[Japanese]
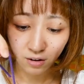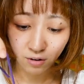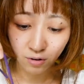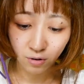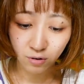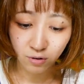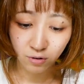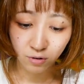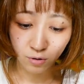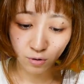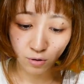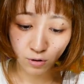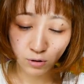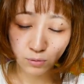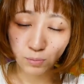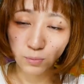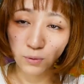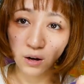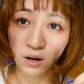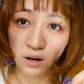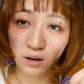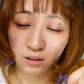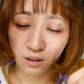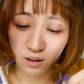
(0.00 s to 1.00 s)
よくの
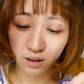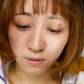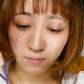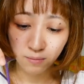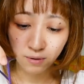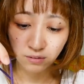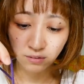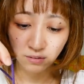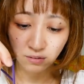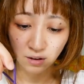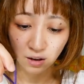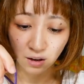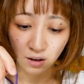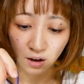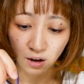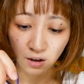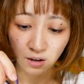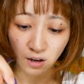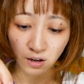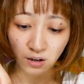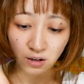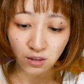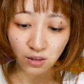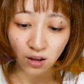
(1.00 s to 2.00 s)
コスプレができますね
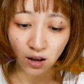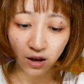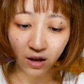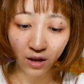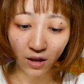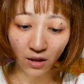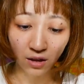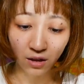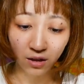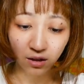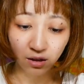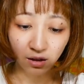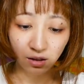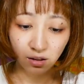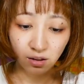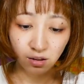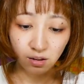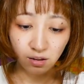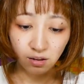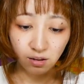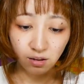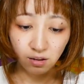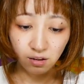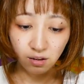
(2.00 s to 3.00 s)
りたい
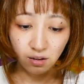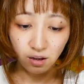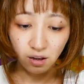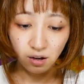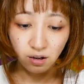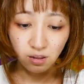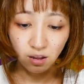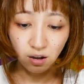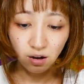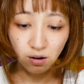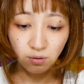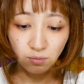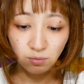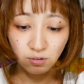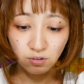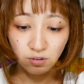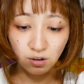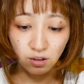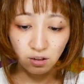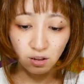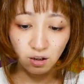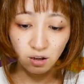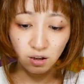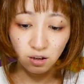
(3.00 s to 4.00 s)
やりたいかもし
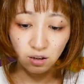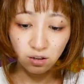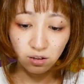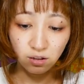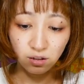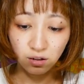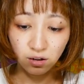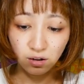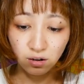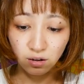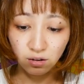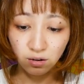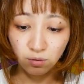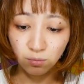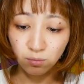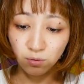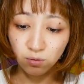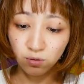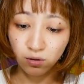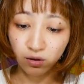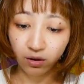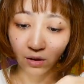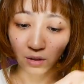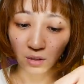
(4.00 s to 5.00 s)
れないなんかで
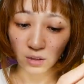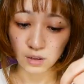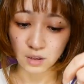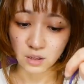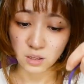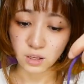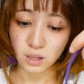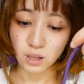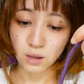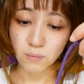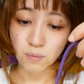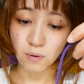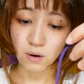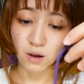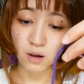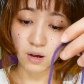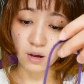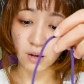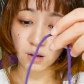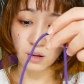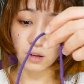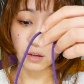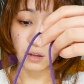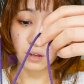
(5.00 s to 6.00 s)
も
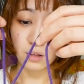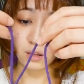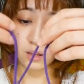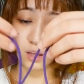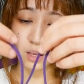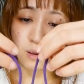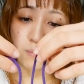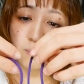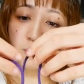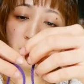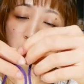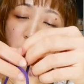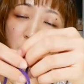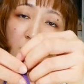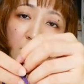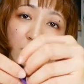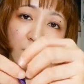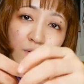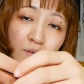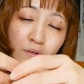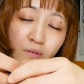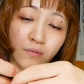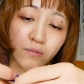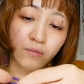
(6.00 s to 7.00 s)
今今陽
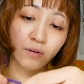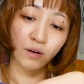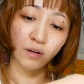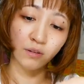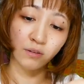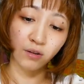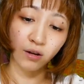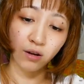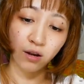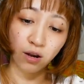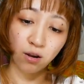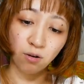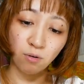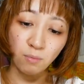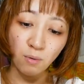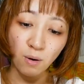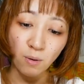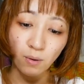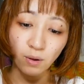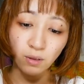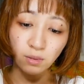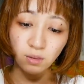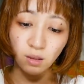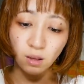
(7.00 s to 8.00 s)
くんは世界を
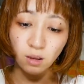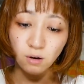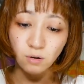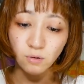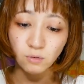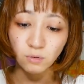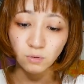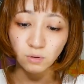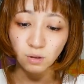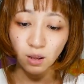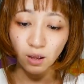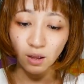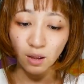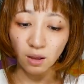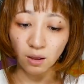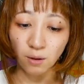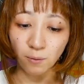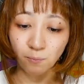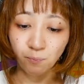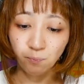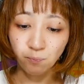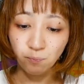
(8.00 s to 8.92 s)
回っているので